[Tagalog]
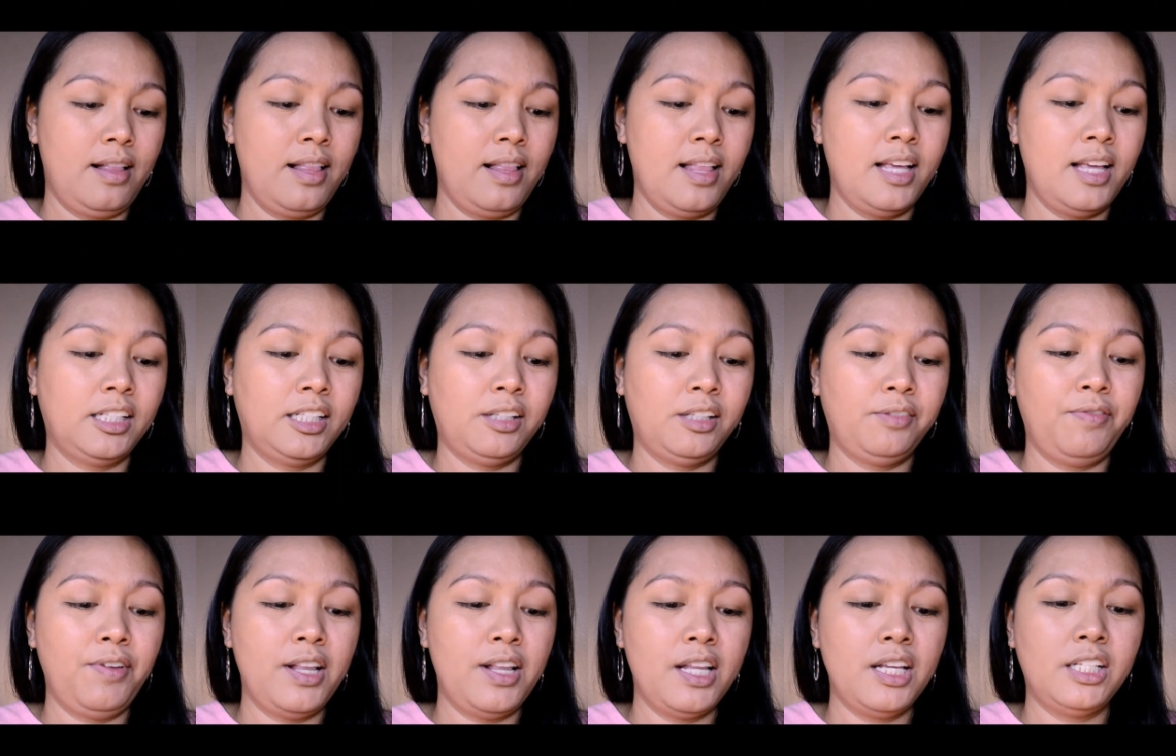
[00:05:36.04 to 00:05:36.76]
let's
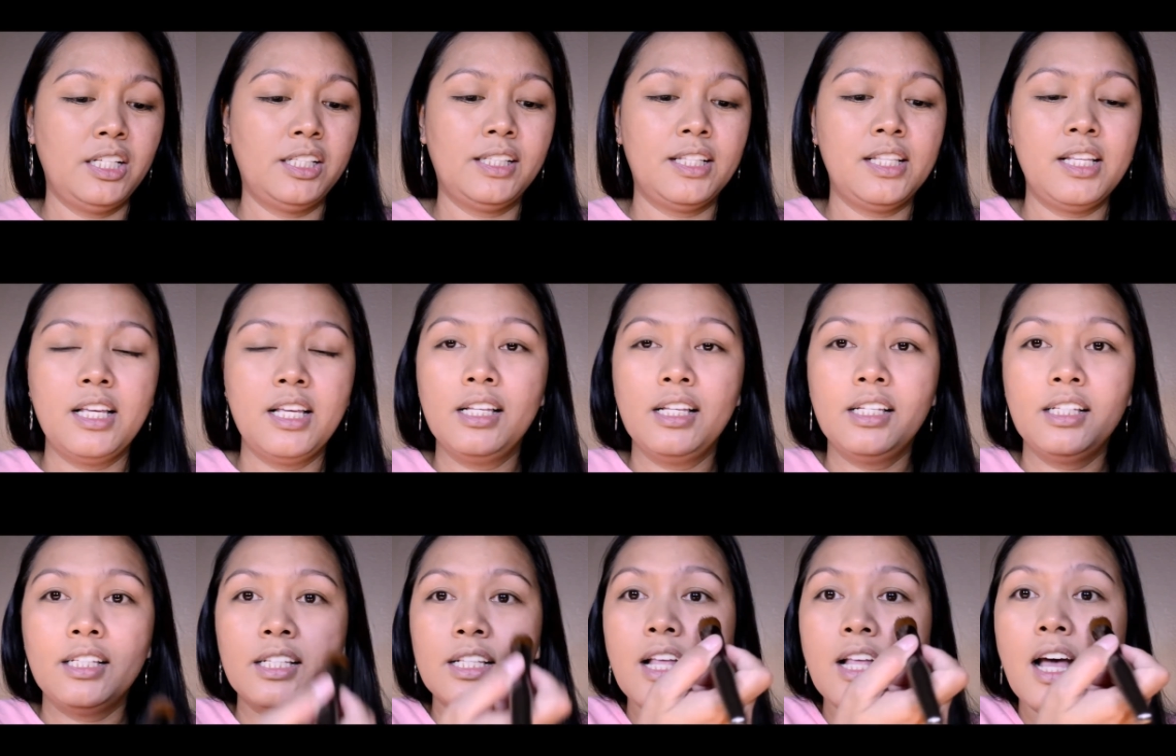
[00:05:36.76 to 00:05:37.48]
finish
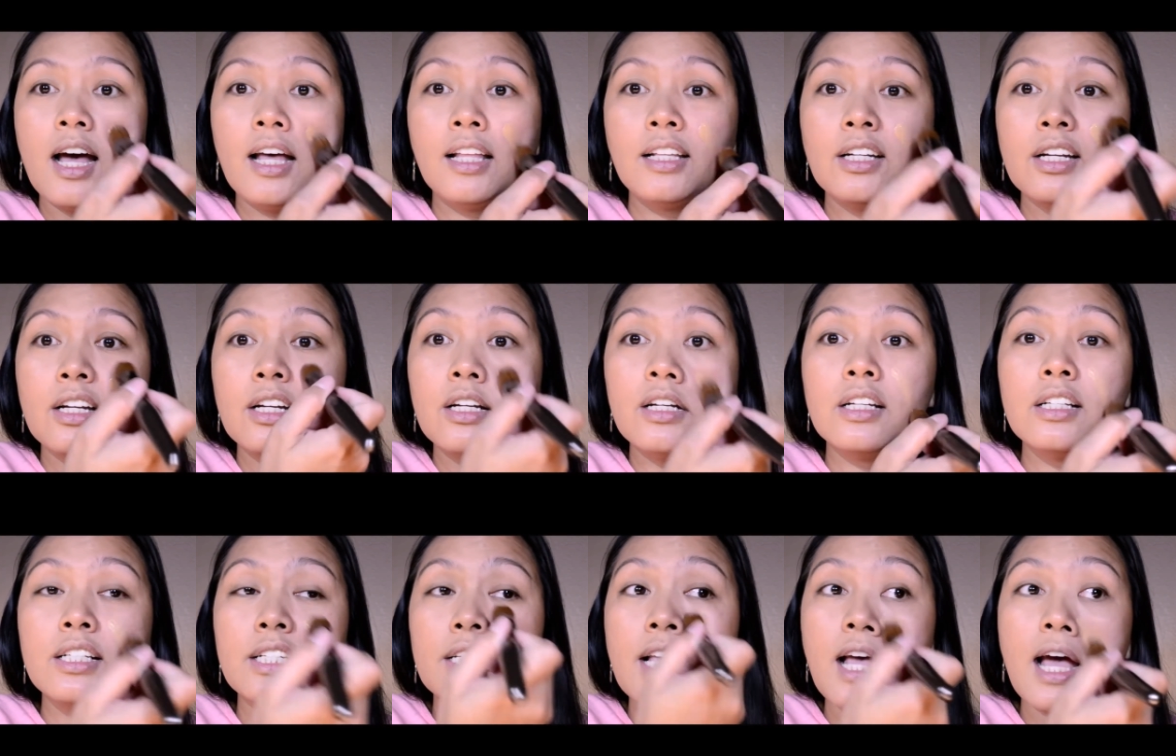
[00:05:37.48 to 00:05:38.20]
this the
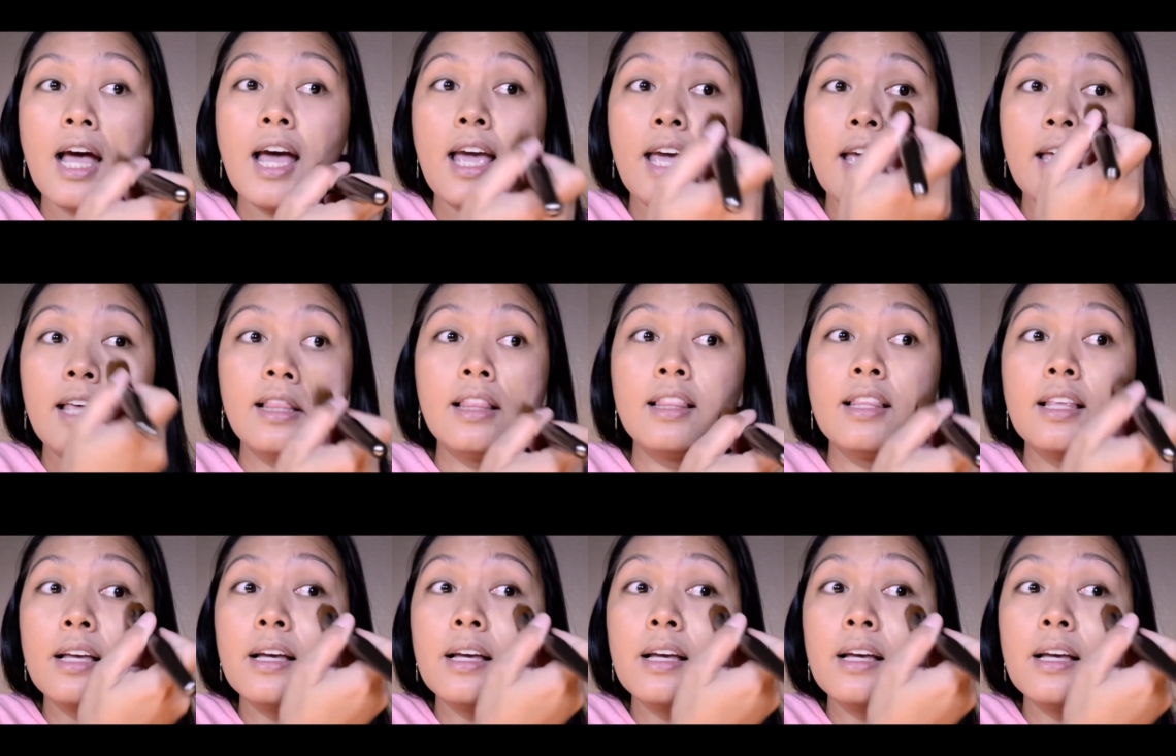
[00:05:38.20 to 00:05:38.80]
other side.